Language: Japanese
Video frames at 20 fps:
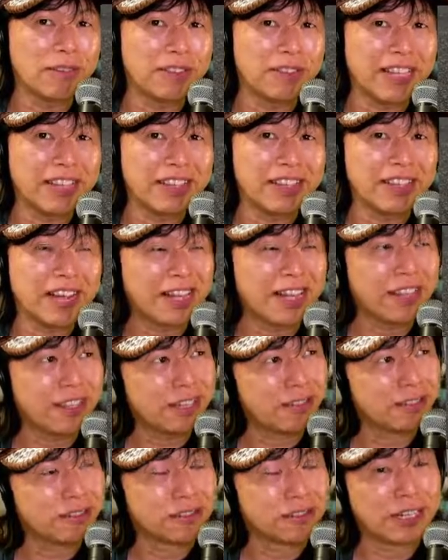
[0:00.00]
なんなん
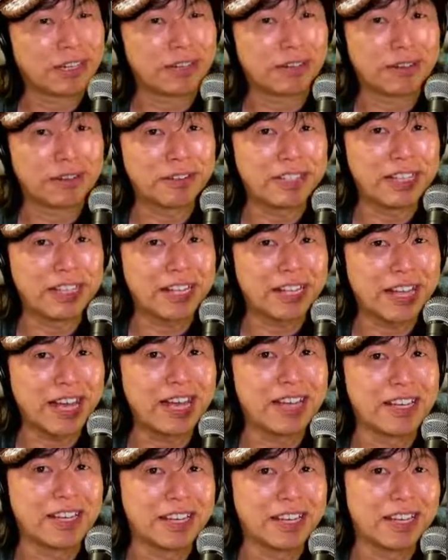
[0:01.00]
ていうんあの平
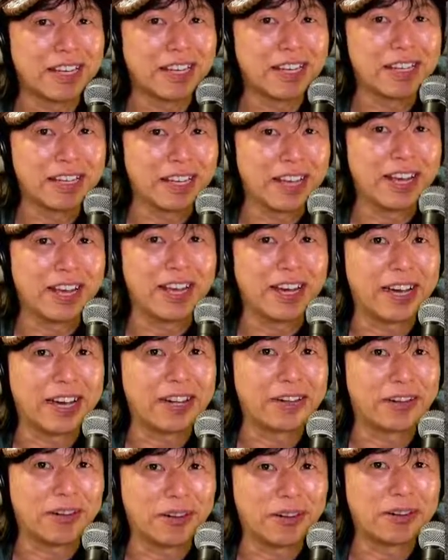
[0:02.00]
たいね
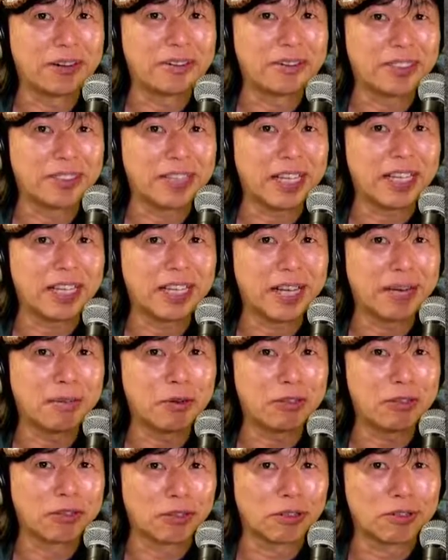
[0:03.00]
あの
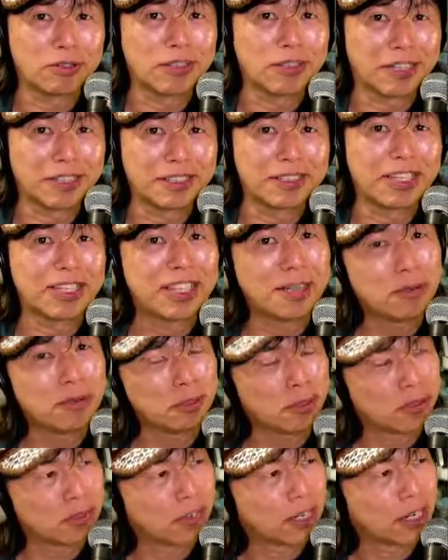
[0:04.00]
サンダーボルトいうんか
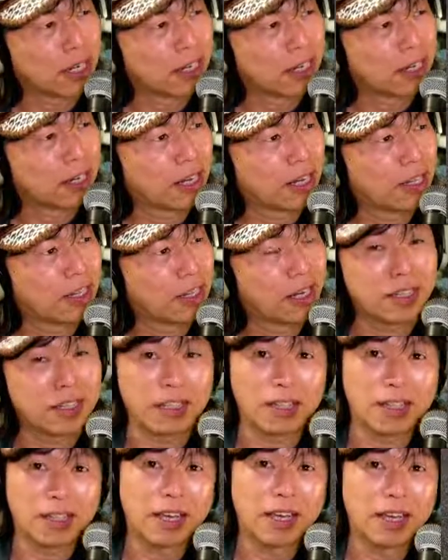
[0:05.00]
サンダーボルトいうんかなあれな何やっ
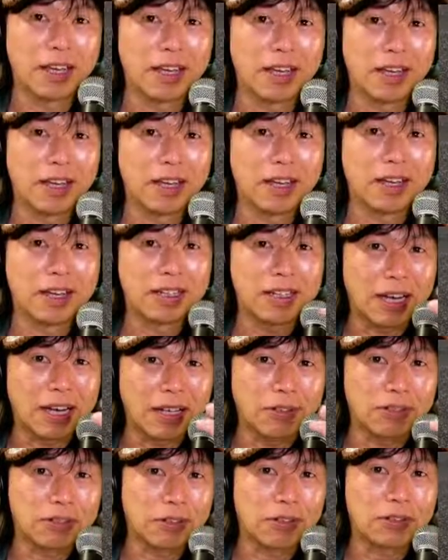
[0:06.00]
たっけ
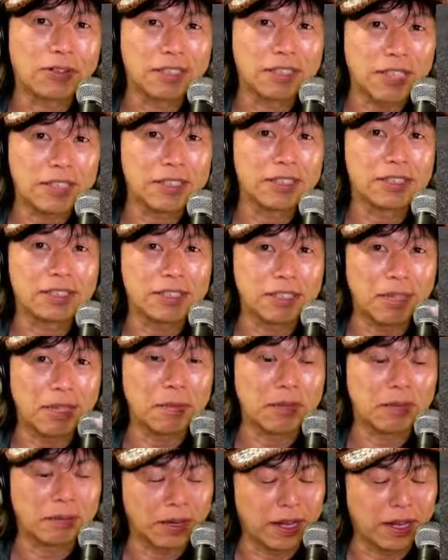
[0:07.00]
あのそれを刺すた
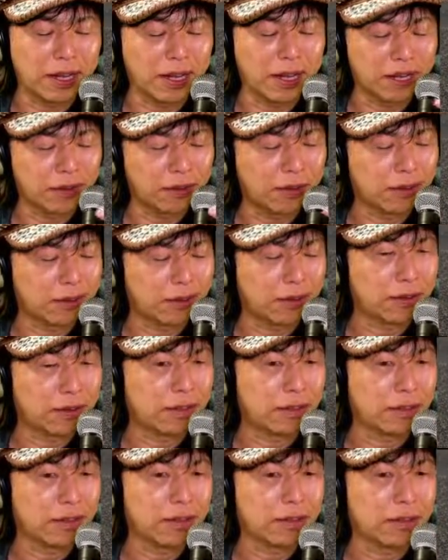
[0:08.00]
めのねあ
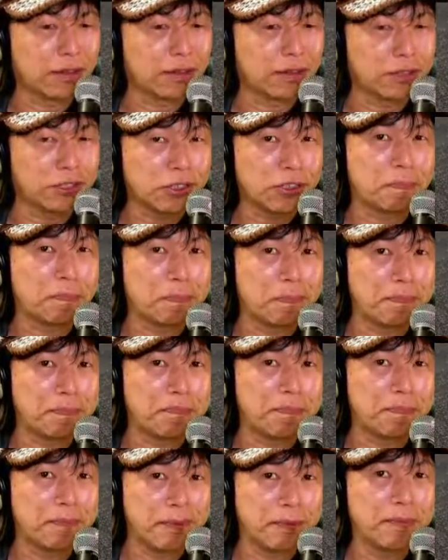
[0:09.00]
のー、ちょっと
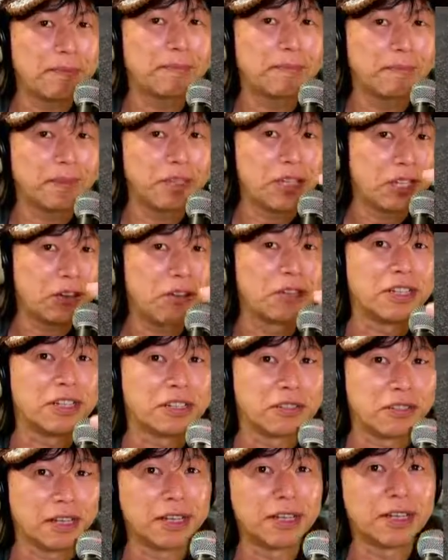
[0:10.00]
広いん
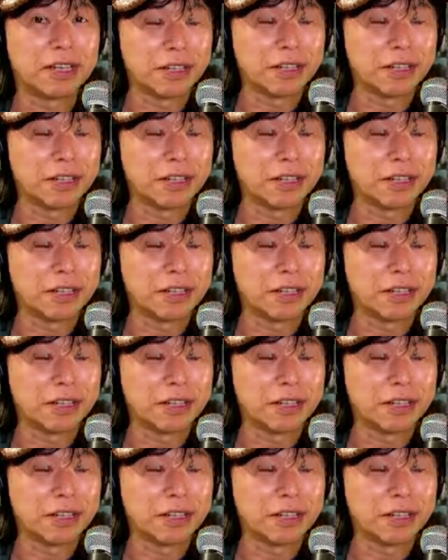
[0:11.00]
ですよね